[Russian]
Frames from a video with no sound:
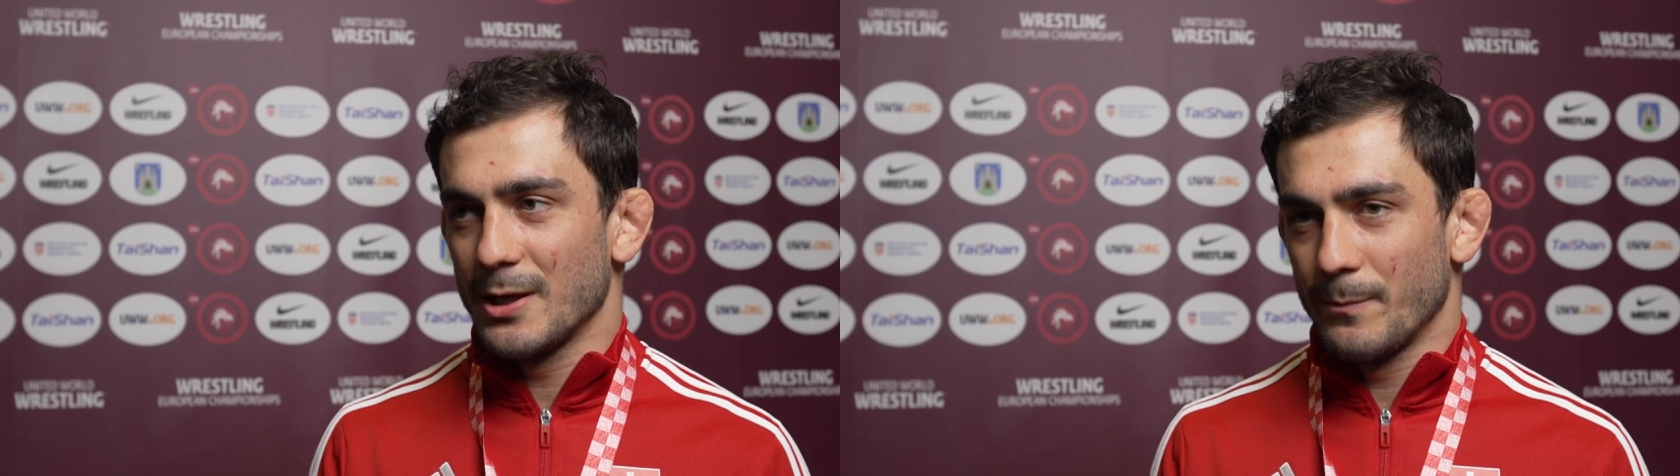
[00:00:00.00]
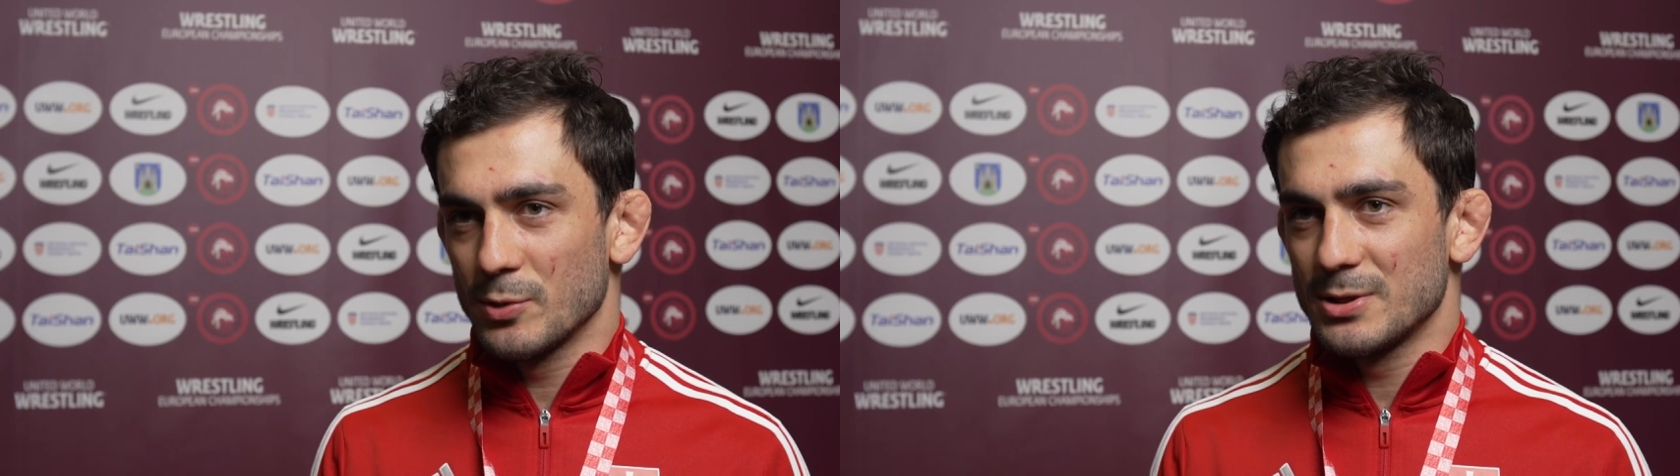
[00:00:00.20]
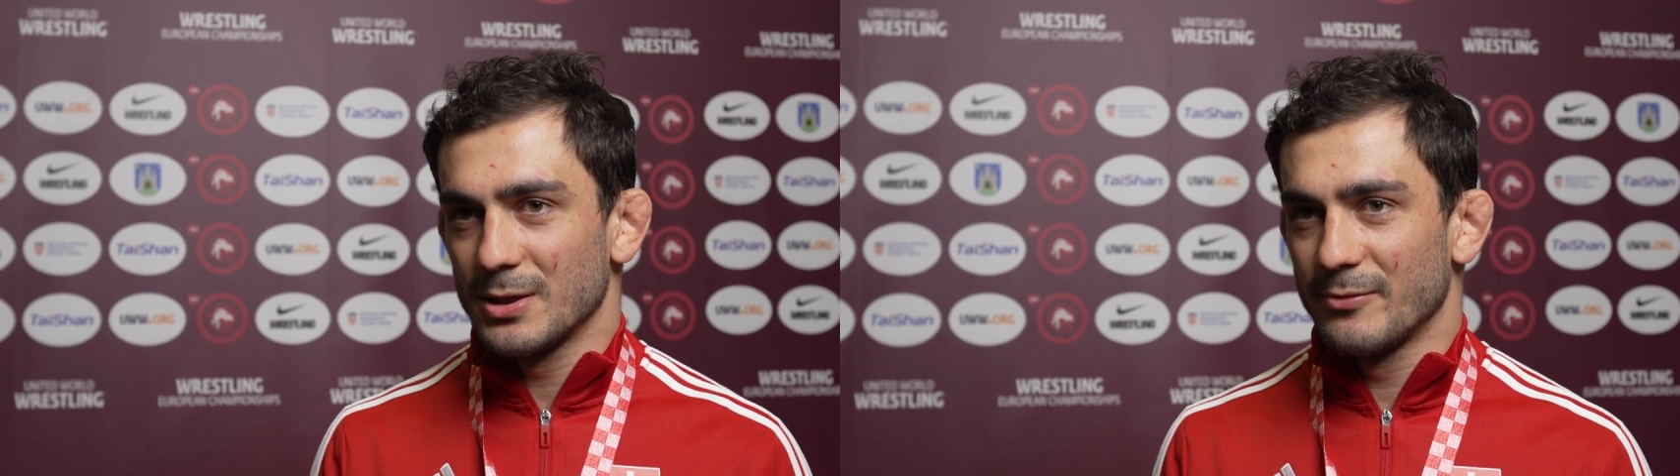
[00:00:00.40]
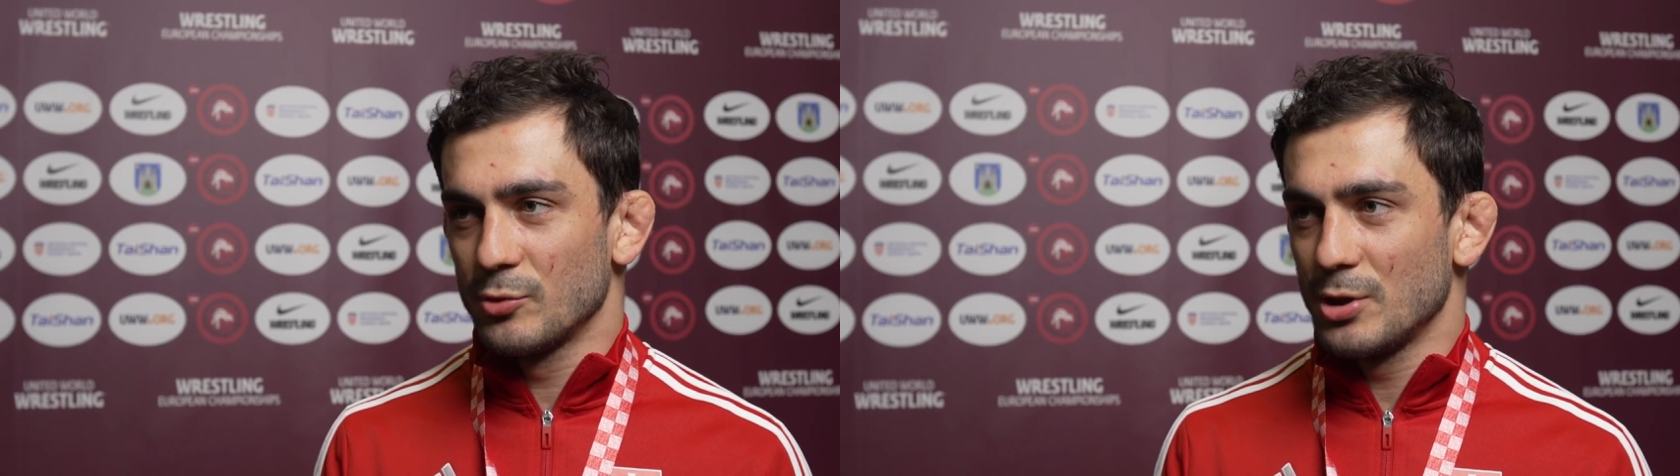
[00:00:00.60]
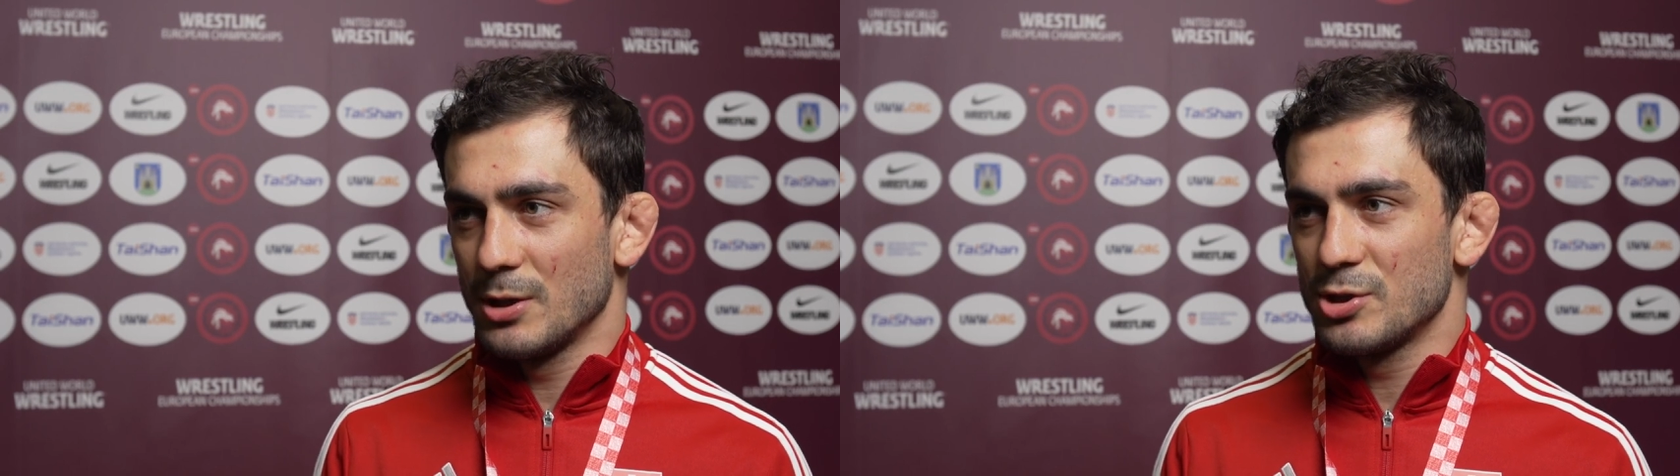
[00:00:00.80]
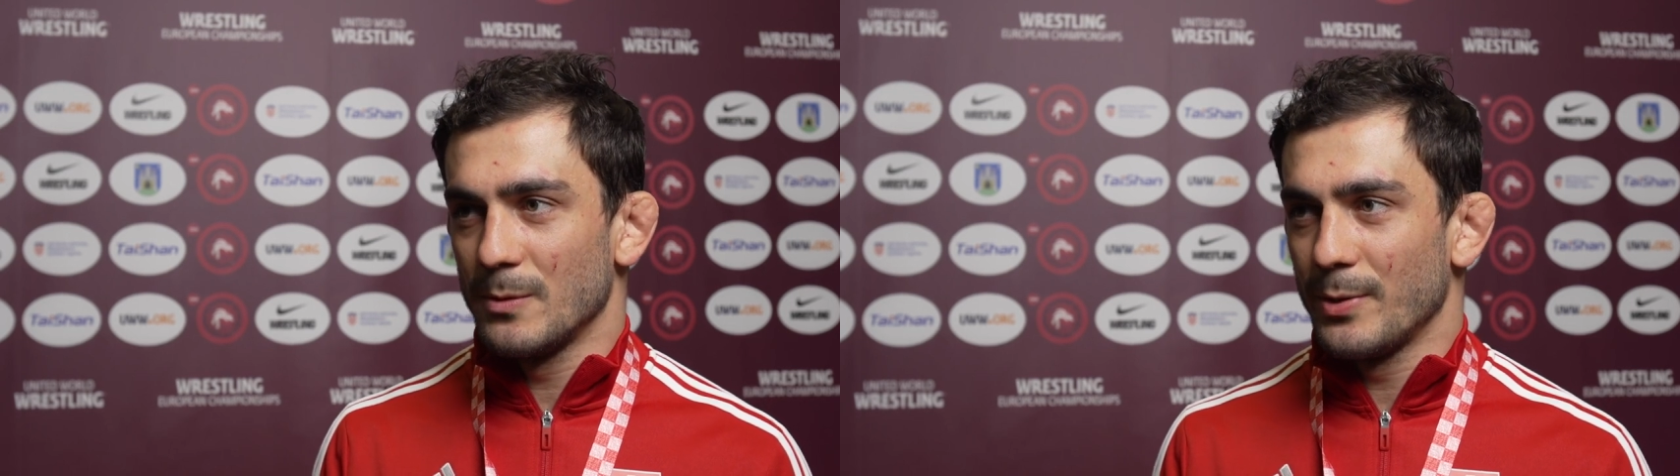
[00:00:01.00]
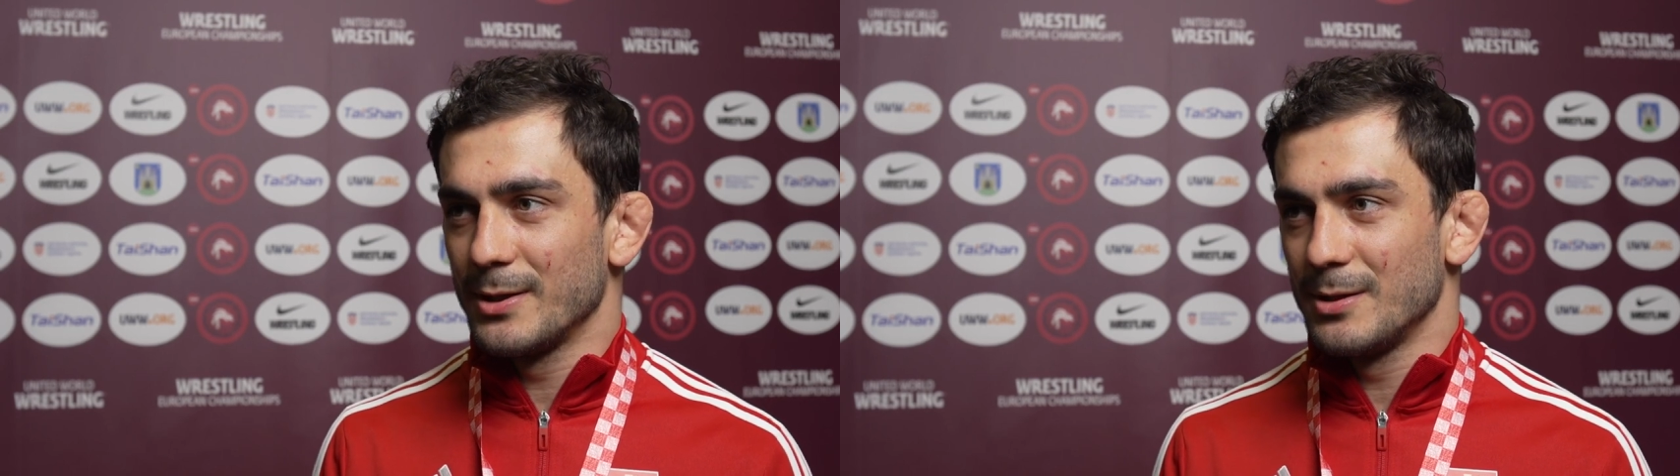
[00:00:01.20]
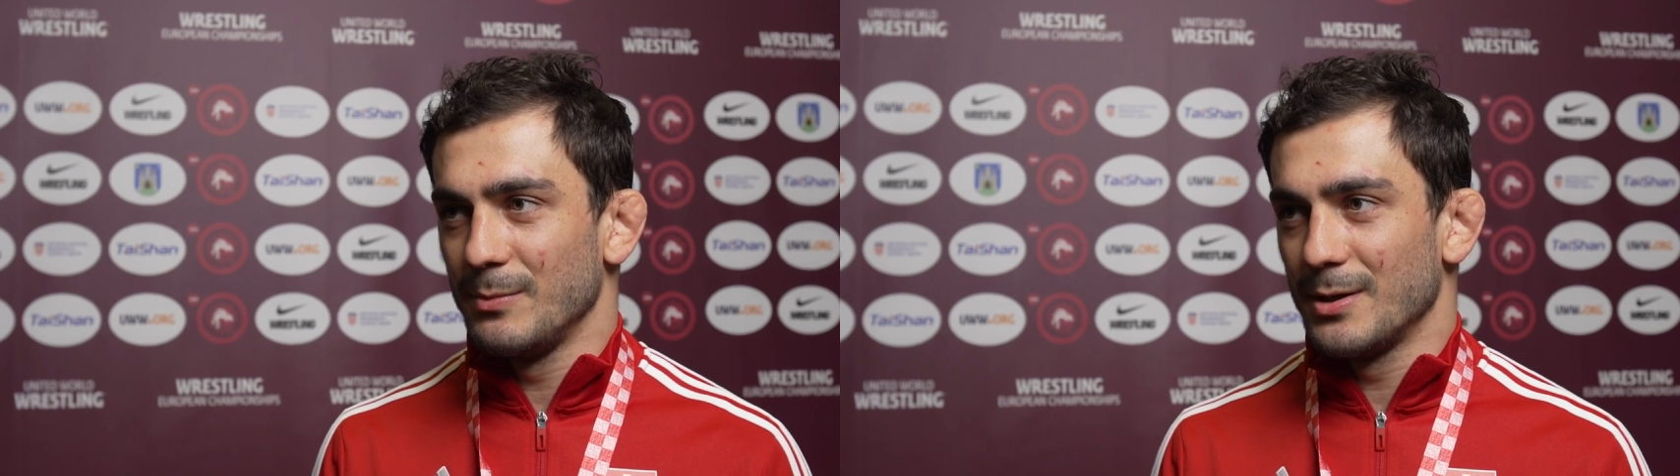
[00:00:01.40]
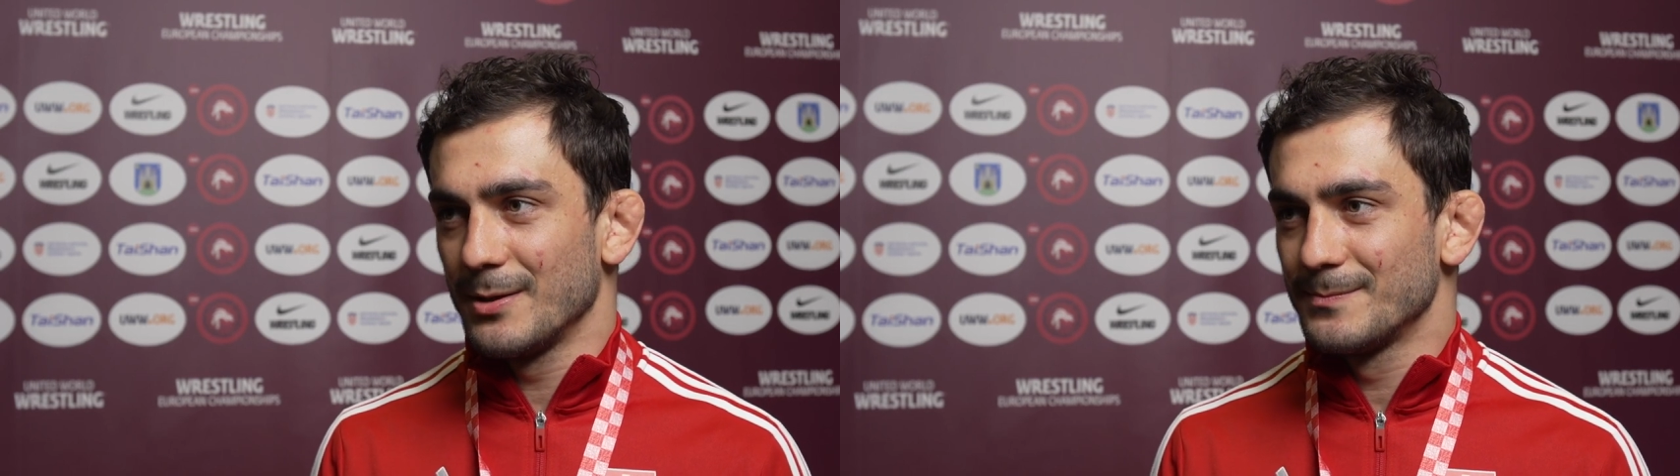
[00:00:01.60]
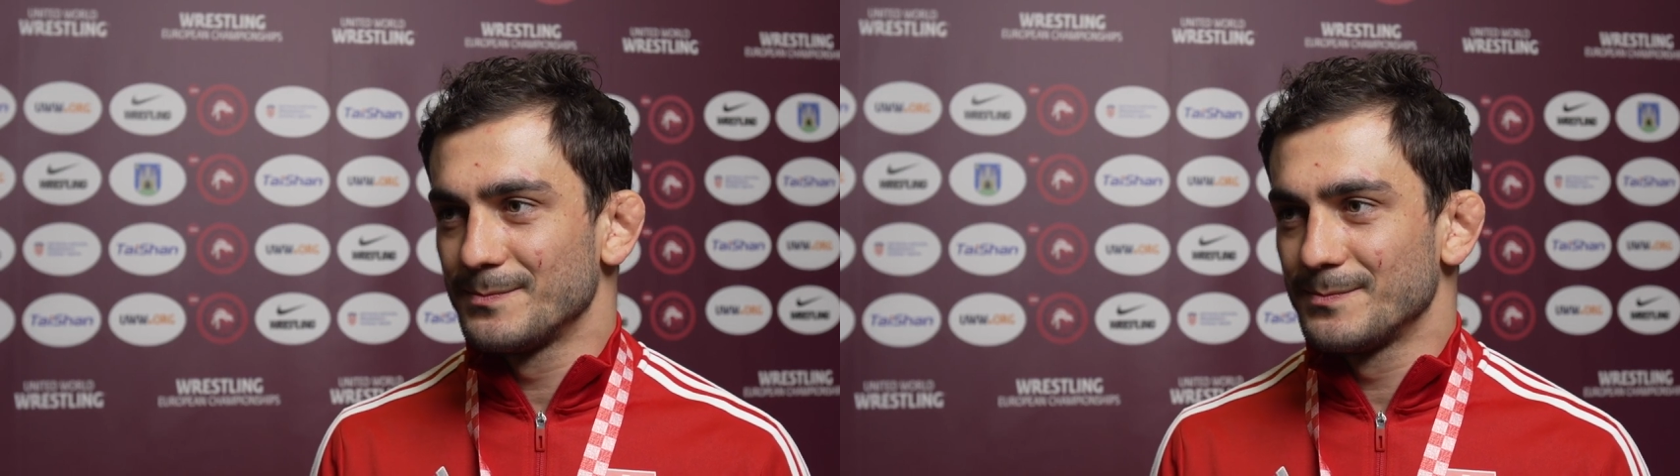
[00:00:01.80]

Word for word: и после этого уже на чемпионате мира.